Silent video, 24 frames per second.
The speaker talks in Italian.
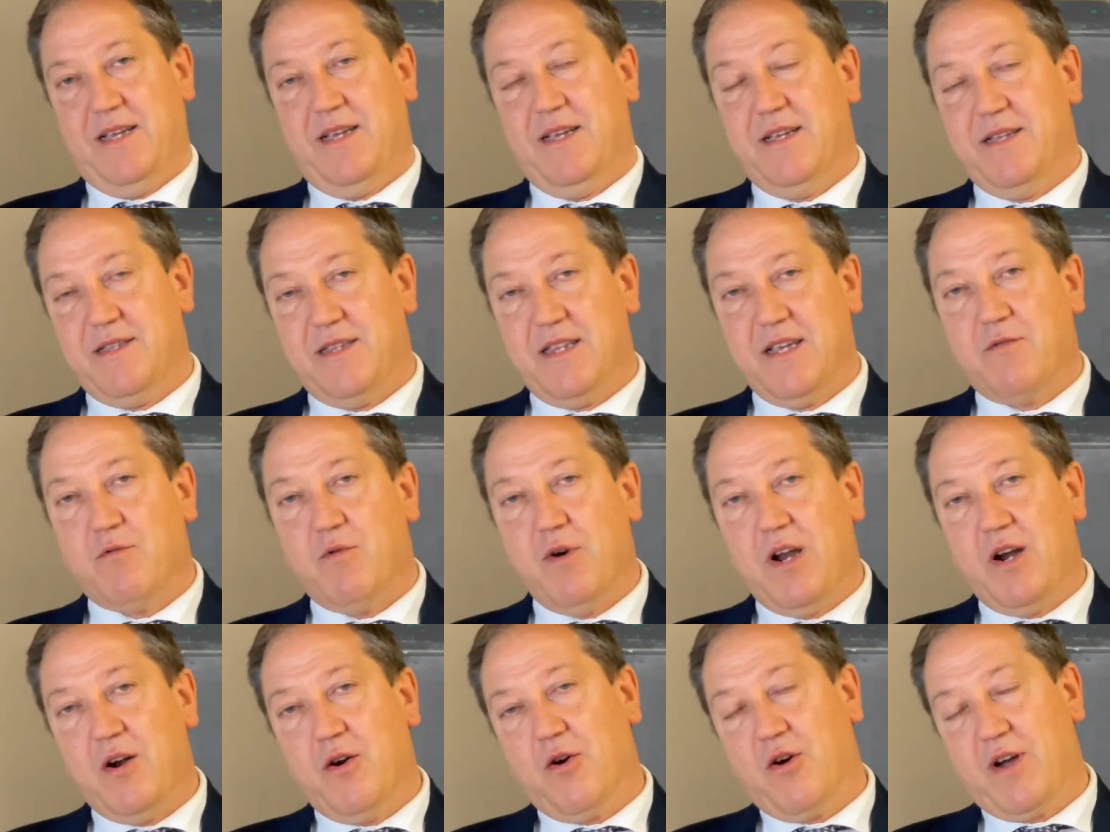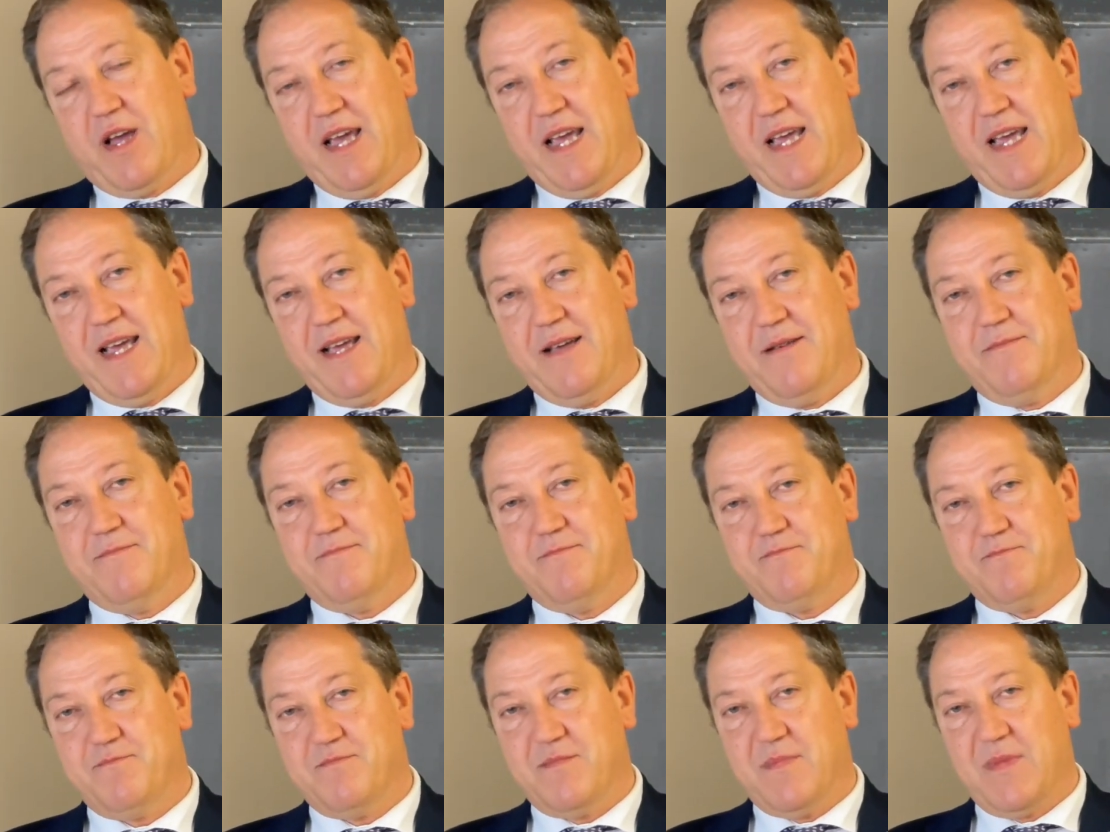di quello che,
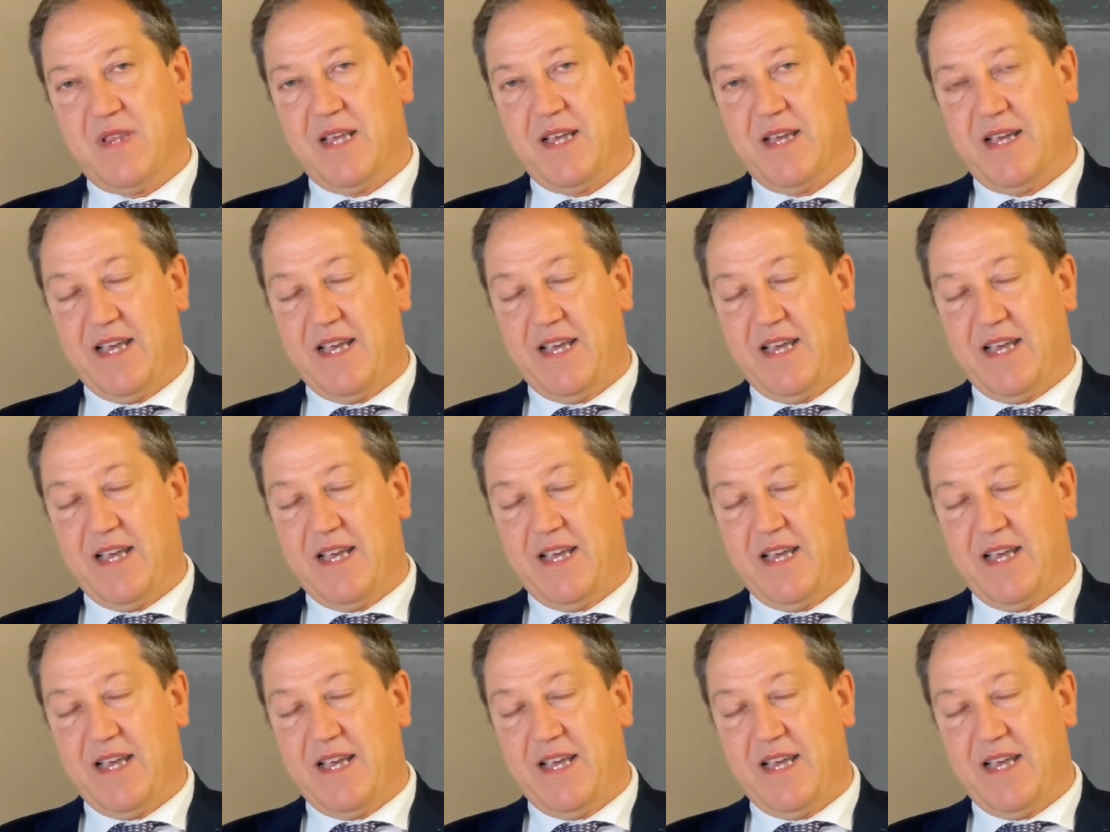mh,